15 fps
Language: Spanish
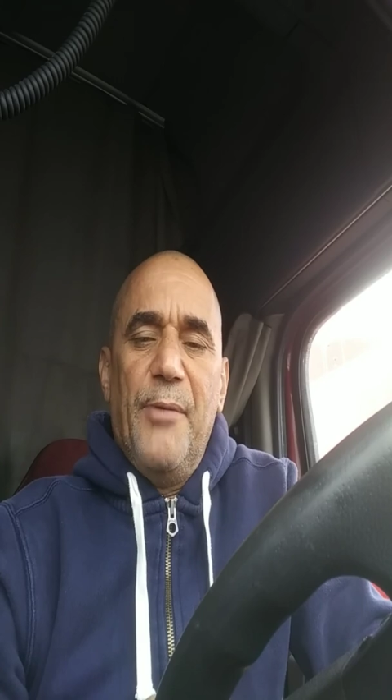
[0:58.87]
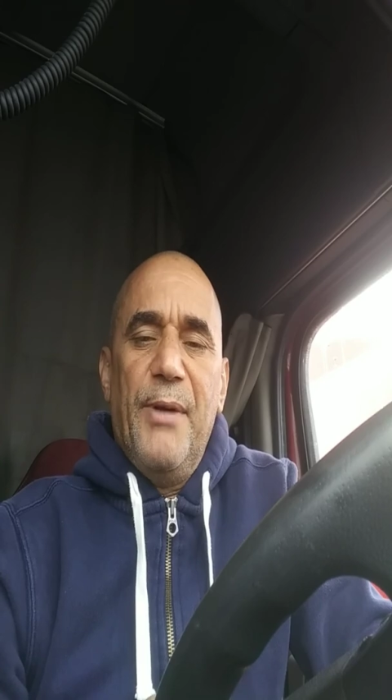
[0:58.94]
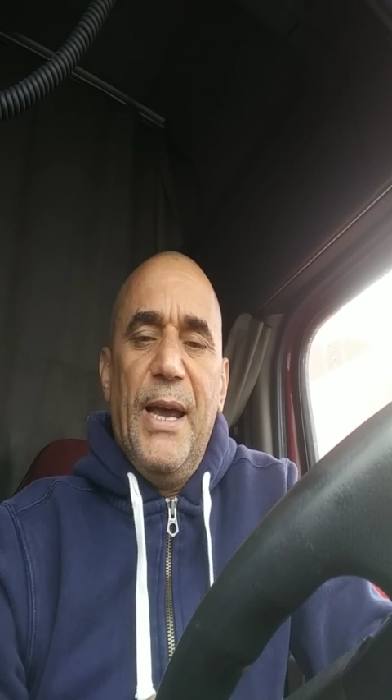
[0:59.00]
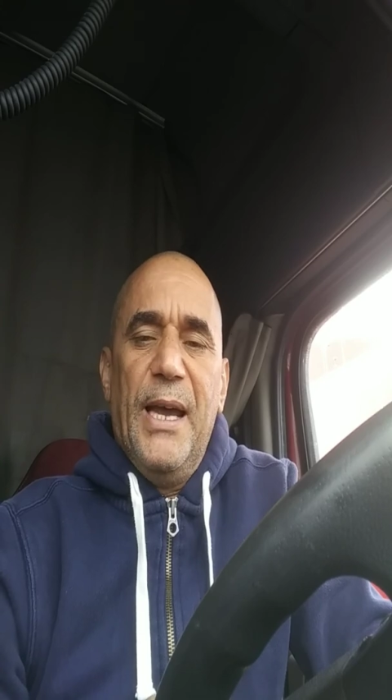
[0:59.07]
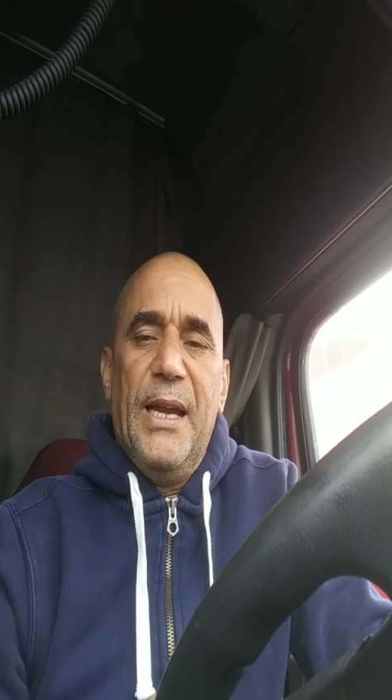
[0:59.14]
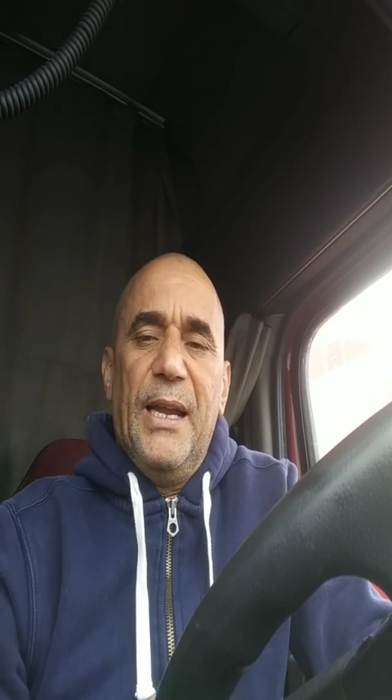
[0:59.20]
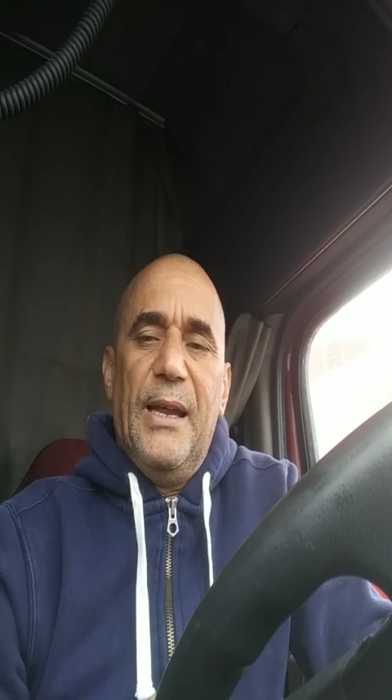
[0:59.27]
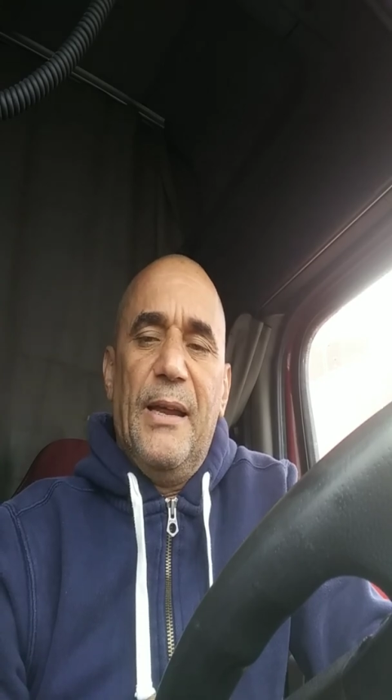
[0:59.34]

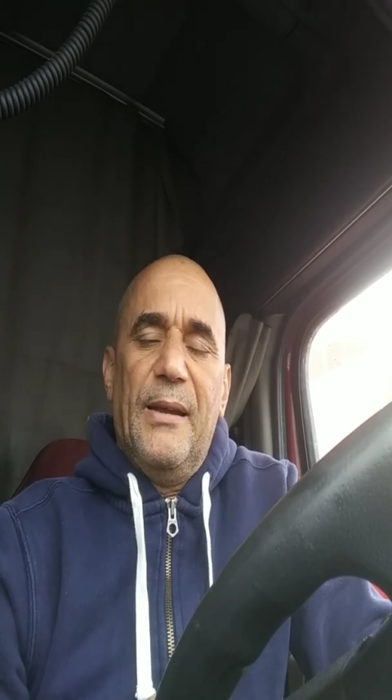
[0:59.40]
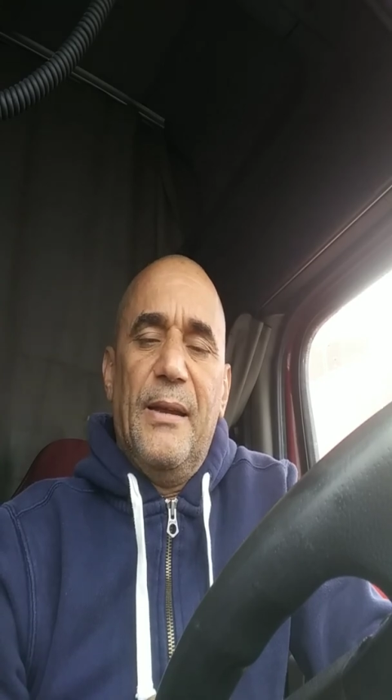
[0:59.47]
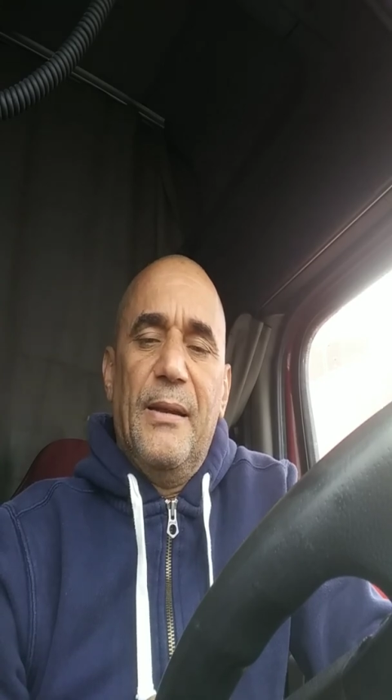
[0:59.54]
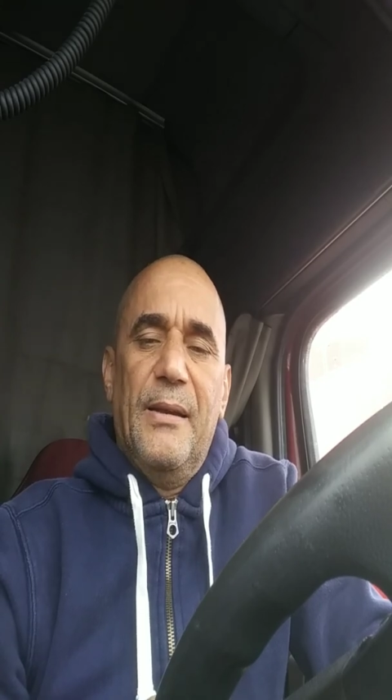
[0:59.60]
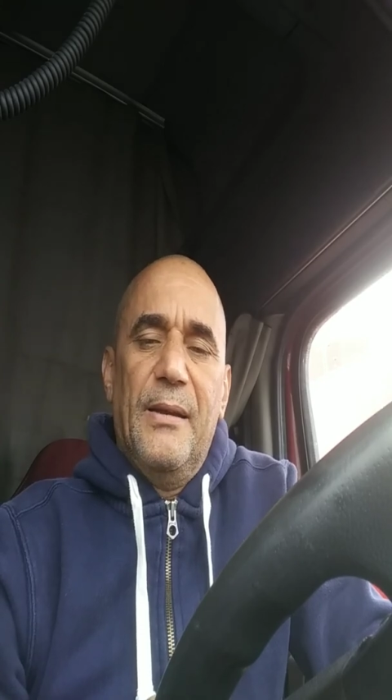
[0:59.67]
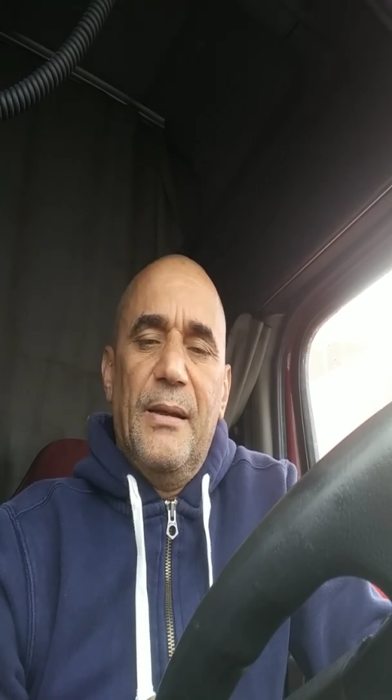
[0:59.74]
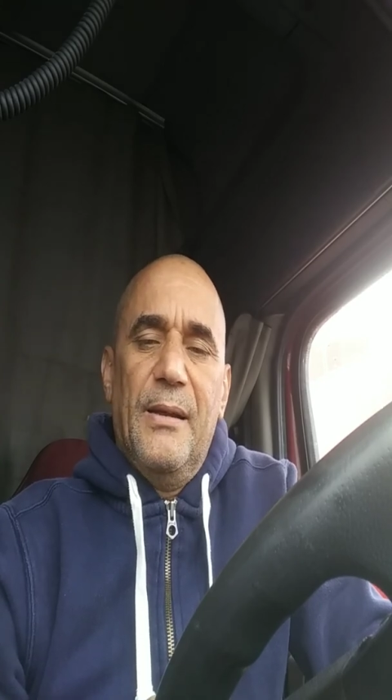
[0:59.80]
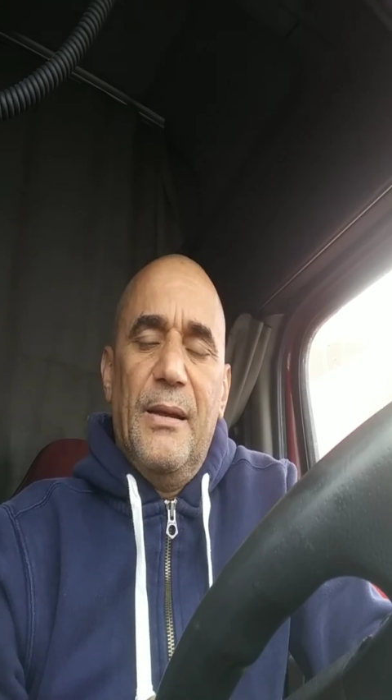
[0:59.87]
viene
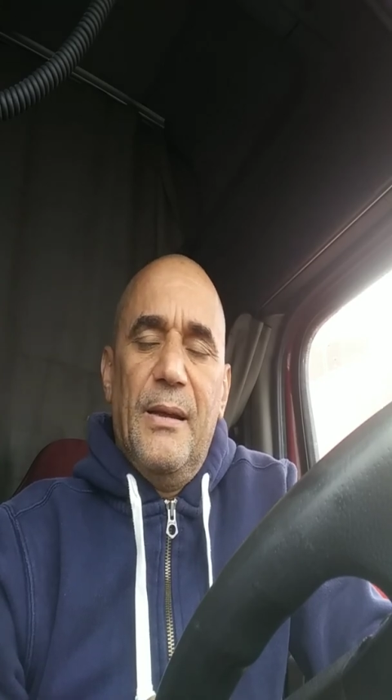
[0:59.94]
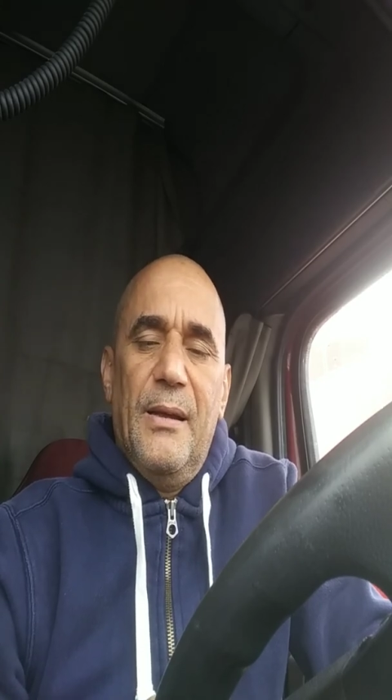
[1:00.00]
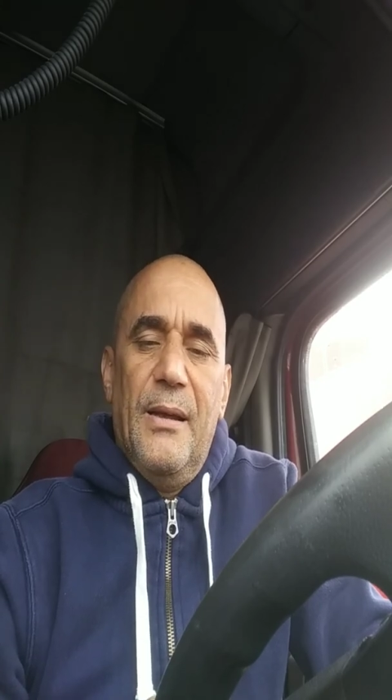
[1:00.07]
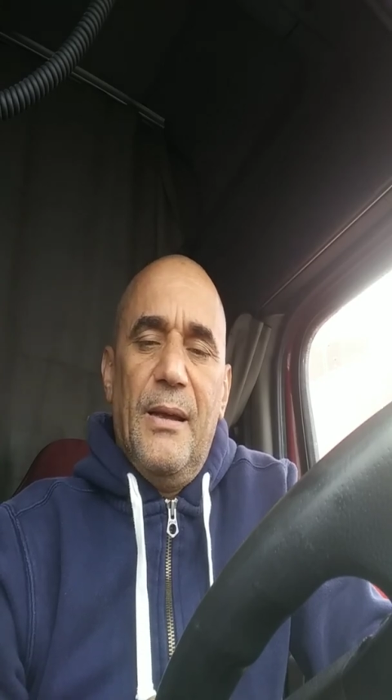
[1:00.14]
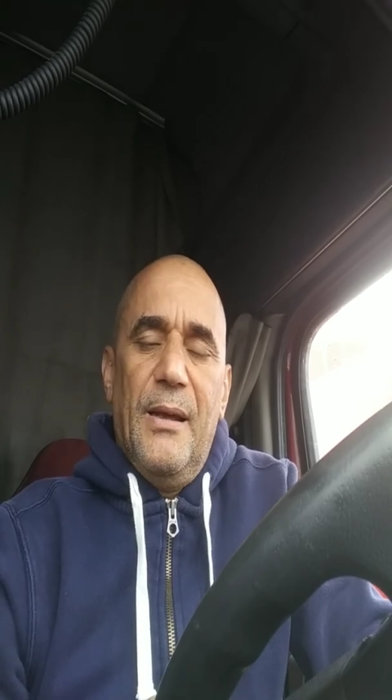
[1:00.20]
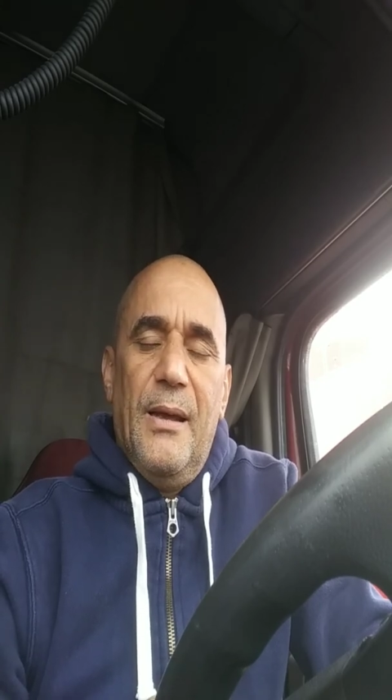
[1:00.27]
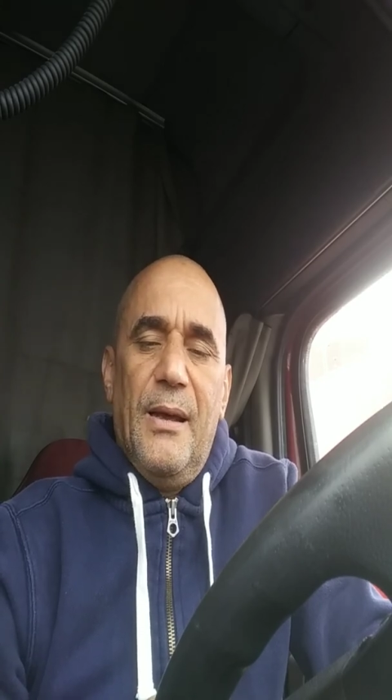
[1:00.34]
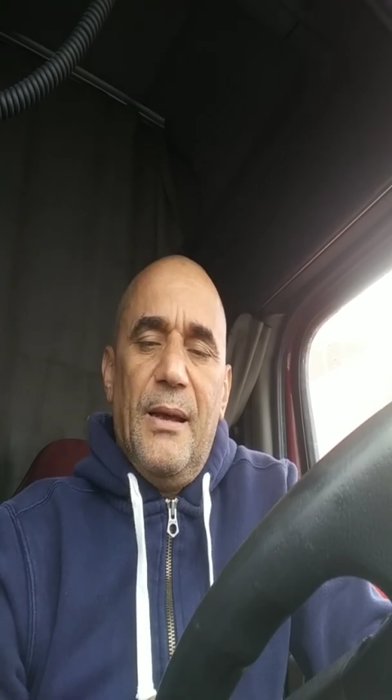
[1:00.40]

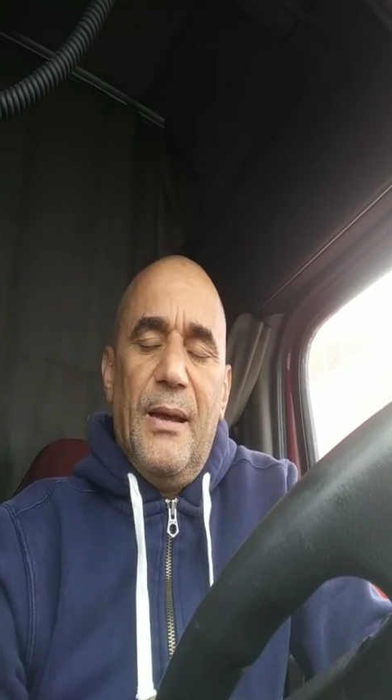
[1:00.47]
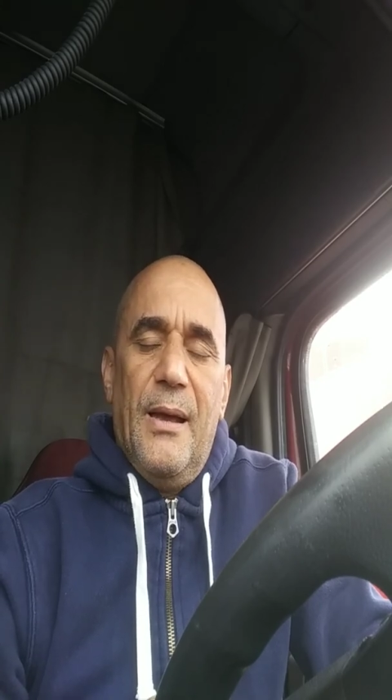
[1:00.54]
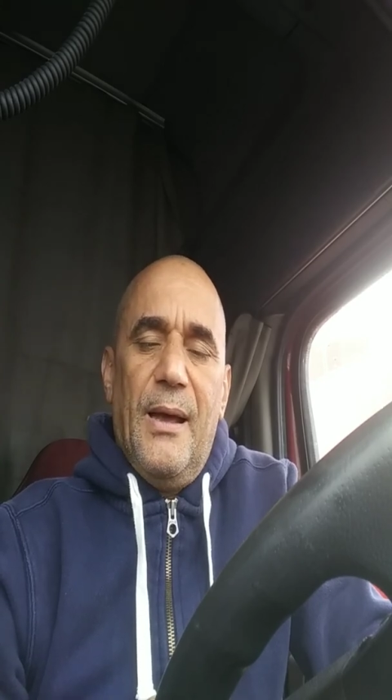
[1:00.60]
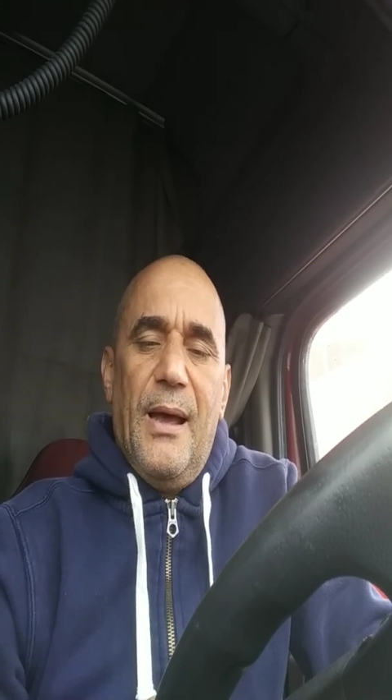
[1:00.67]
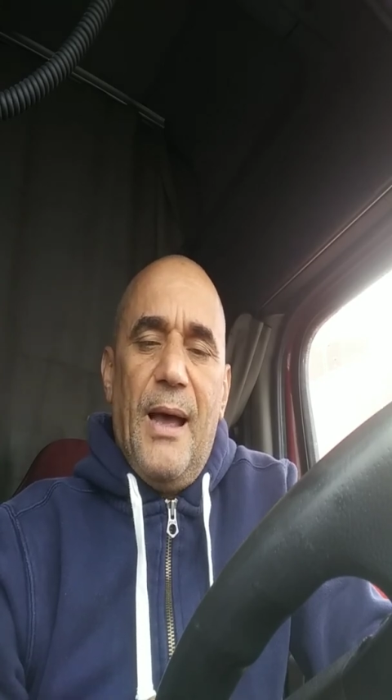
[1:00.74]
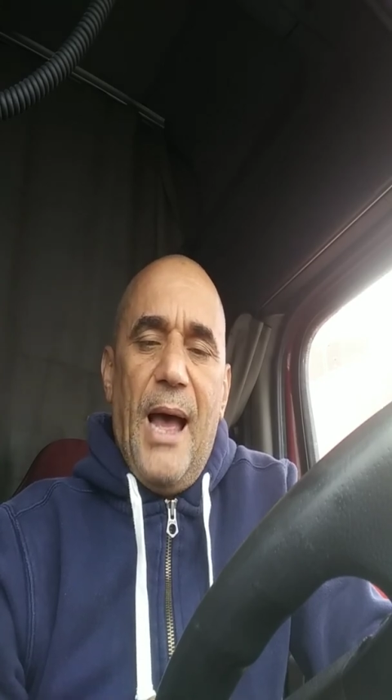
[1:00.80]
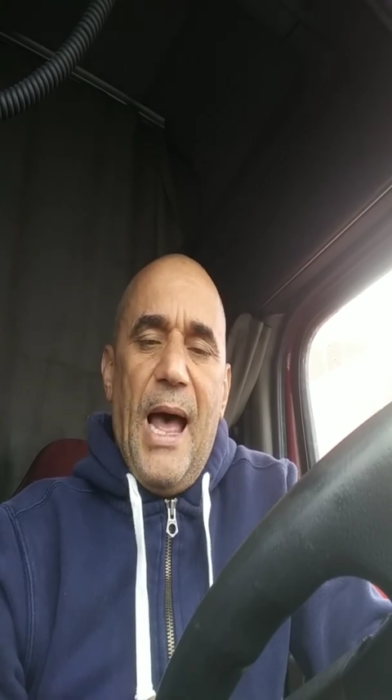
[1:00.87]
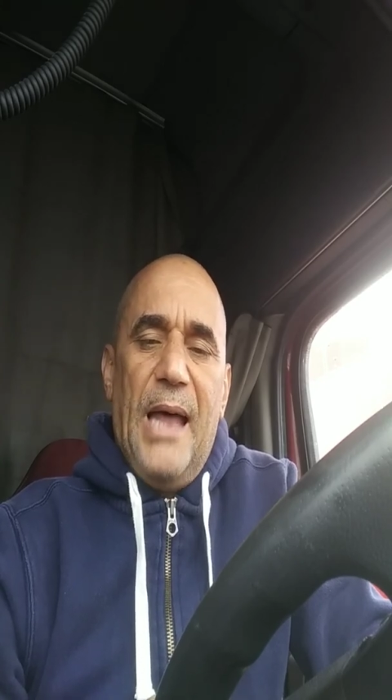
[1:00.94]

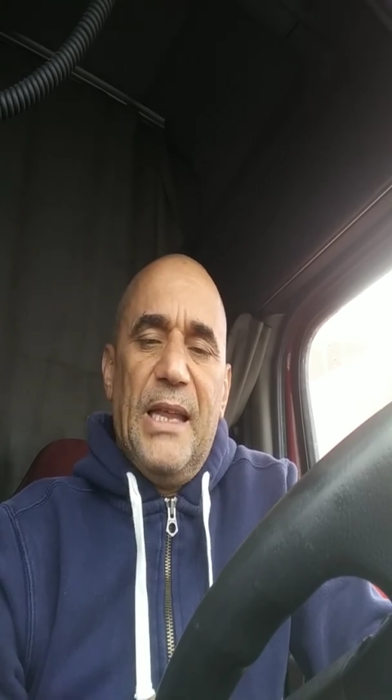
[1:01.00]
a